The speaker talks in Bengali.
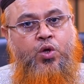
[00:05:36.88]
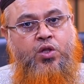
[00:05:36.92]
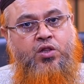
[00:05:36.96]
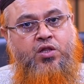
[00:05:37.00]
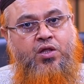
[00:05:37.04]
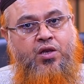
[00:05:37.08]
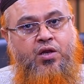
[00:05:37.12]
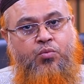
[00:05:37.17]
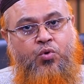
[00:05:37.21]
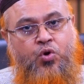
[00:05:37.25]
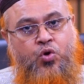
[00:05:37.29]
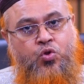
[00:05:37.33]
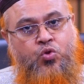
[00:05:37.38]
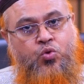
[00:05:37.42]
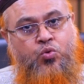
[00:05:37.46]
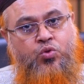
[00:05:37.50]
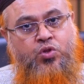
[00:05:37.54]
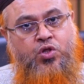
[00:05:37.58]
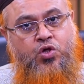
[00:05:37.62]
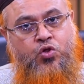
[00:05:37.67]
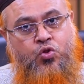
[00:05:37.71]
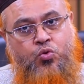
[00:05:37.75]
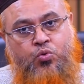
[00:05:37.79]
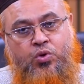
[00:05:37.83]
তিনি মনোযোগ
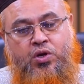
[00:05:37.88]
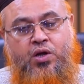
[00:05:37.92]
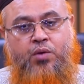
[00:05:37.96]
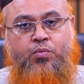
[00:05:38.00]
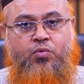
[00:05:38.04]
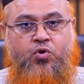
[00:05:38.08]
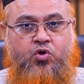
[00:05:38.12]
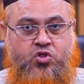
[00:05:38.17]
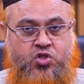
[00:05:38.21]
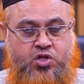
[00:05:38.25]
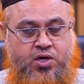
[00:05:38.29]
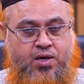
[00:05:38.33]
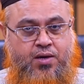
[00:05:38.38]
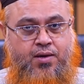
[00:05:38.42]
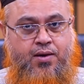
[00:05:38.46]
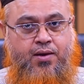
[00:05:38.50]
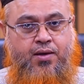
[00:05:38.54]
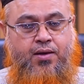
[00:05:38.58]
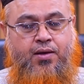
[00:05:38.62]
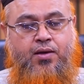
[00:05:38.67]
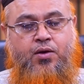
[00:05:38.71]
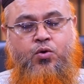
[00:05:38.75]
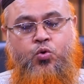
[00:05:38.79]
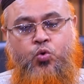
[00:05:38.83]
দিয়ে শুনে এবং সেখানে
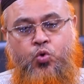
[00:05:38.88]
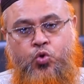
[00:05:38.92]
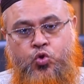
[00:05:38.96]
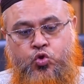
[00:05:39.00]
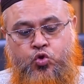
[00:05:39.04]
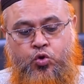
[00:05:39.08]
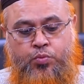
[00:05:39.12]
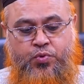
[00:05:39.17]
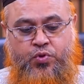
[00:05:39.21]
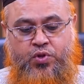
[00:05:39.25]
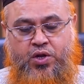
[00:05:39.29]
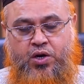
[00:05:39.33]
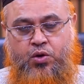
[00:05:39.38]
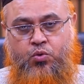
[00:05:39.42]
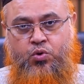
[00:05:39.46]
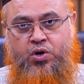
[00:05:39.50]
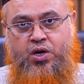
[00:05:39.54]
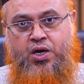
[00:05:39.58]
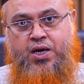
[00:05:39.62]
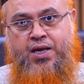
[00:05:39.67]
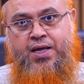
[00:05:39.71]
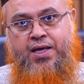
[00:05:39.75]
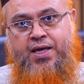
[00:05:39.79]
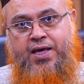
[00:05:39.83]
উত্তর প্রদান
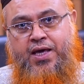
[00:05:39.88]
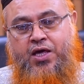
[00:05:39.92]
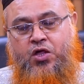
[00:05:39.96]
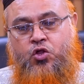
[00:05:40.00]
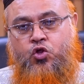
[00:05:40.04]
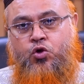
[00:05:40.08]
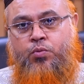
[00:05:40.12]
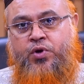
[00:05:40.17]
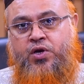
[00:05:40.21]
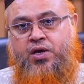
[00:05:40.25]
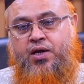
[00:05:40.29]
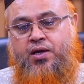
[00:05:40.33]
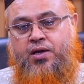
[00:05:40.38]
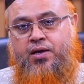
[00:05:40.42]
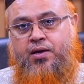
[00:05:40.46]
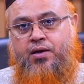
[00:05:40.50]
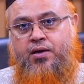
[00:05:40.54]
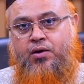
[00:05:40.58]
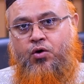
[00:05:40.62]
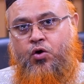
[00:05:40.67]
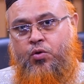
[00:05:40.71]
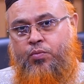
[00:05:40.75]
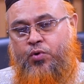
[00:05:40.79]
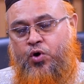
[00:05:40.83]
করেন এই সময়টাকে
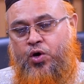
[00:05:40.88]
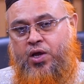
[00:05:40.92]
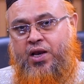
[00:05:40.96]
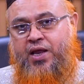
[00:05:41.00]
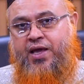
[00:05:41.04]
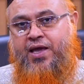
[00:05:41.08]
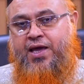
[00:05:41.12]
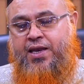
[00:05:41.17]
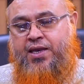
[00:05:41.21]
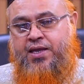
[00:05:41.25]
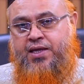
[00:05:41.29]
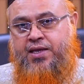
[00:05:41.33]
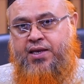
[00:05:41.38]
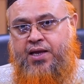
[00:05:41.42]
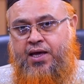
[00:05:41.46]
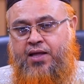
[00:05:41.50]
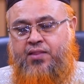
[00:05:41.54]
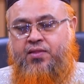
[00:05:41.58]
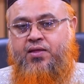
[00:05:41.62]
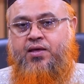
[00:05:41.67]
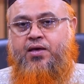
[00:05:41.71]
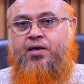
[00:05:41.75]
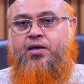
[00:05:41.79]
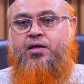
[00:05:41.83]
অবহেলায় কাটিয়ে না
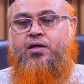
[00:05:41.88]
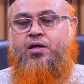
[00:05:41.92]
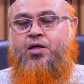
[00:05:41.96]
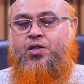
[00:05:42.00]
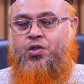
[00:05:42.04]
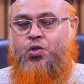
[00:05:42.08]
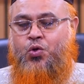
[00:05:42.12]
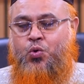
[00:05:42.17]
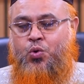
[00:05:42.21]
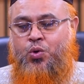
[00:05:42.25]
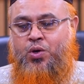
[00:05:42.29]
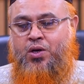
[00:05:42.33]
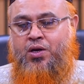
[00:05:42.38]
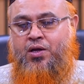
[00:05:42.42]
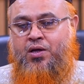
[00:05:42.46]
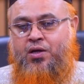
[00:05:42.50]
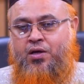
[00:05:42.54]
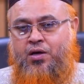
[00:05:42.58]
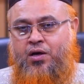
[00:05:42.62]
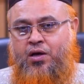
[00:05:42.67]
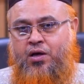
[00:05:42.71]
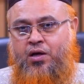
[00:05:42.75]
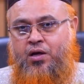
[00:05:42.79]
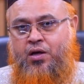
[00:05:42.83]
দিয়ে তখন
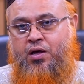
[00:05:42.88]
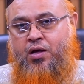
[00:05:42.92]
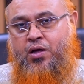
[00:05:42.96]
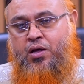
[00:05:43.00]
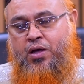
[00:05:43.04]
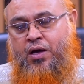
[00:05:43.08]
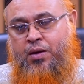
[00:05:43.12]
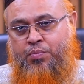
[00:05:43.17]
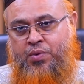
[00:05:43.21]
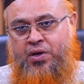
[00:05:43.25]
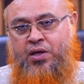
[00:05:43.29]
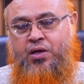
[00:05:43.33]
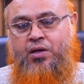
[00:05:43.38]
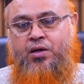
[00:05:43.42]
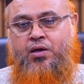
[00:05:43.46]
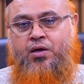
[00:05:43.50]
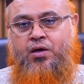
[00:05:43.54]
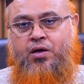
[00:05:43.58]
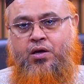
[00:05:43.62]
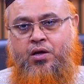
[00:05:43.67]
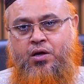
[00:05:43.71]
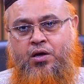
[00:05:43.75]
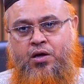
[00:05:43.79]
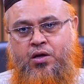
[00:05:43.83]
আপনি
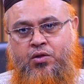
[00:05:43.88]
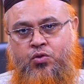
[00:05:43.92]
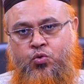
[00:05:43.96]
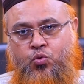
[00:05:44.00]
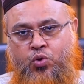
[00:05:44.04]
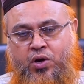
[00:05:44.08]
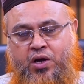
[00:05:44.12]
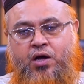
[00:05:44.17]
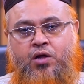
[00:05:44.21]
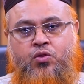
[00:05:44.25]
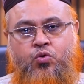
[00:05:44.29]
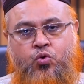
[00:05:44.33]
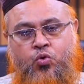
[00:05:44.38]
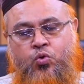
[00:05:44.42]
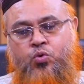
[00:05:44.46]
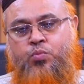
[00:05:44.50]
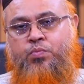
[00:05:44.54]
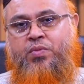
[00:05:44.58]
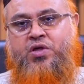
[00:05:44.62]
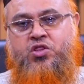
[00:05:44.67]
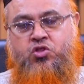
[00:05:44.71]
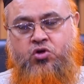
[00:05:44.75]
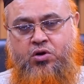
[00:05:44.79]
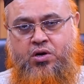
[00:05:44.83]
দুরাকাত হোক
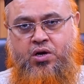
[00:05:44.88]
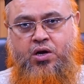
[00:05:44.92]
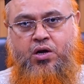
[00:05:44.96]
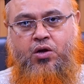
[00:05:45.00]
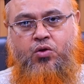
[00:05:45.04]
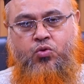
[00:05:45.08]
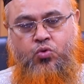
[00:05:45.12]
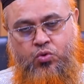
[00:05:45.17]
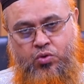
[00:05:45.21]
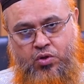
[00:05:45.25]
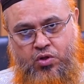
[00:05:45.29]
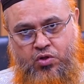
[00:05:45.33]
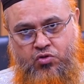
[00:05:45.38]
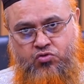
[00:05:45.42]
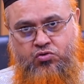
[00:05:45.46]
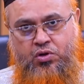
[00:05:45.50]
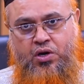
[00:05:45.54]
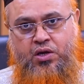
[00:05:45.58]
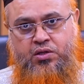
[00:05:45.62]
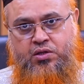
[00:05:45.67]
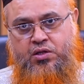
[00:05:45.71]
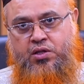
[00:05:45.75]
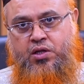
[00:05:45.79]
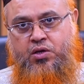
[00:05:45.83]
বা চার রাকাত হোক
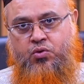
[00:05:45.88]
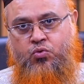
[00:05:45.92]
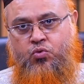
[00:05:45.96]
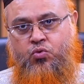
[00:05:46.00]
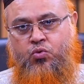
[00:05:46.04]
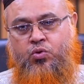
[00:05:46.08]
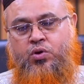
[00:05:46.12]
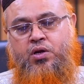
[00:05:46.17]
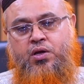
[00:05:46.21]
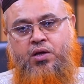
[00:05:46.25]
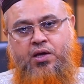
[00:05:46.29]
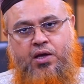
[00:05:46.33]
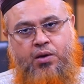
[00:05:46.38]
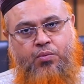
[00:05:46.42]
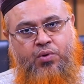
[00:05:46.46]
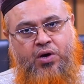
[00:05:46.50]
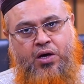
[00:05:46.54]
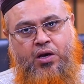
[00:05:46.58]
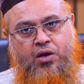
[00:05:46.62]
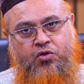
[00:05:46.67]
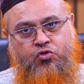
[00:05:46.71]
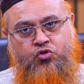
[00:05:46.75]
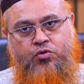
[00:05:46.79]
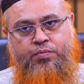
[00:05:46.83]
সলাত আদায় করুন এবং
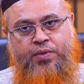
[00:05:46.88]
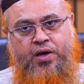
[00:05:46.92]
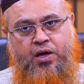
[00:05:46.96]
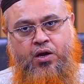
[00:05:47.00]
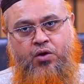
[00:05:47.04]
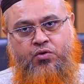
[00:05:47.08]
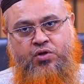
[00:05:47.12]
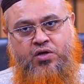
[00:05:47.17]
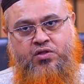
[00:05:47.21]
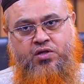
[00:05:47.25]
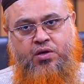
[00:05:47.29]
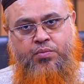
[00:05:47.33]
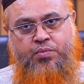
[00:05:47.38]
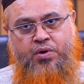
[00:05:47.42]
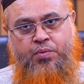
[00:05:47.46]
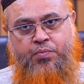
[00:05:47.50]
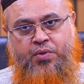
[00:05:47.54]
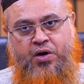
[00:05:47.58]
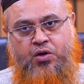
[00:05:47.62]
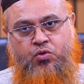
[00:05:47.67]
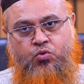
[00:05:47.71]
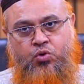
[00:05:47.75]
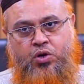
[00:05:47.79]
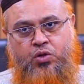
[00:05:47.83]
আল্লাহ সুবহানুর কাছে আপনার
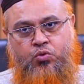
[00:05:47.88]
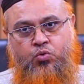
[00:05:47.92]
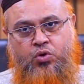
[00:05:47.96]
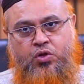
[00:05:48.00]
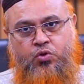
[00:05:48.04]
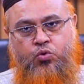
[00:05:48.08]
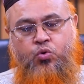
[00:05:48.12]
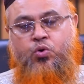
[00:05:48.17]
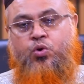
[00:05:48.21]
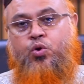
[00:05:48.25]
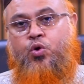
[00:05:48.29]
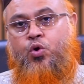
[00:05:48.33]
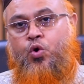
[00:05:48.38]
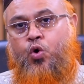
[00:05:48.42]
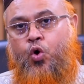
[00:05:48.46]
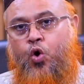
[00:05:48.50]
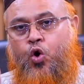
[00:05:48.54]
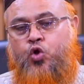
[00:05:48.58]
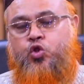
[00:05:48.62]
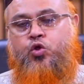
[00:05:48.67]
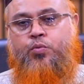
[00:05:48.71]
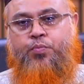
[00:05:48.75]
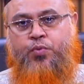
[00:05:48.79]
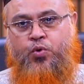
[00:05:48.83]
প্রার্থনা তুলে ধরুন
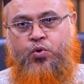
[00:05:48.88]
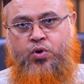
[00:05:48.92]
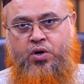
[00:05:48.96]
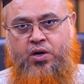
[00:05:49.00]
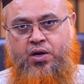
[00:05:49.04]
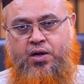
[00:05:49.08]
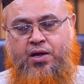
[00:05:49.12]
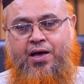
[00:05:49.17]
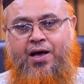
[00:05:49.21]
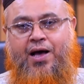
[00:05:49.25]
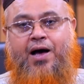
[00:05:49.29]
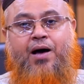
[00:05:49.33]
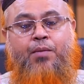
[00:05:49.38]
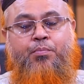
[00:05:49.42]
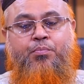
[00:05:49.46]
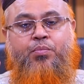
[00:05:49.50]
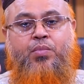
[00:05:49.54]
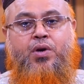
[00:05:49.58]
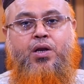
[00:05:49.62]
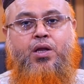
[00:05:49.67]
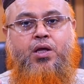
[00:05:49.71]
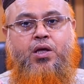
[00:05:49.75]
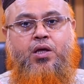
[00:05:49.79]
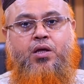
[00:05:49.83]
অতপর
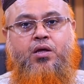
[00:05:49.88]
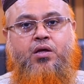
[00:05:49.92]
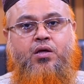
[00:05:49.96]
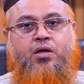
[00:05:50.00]
আপনি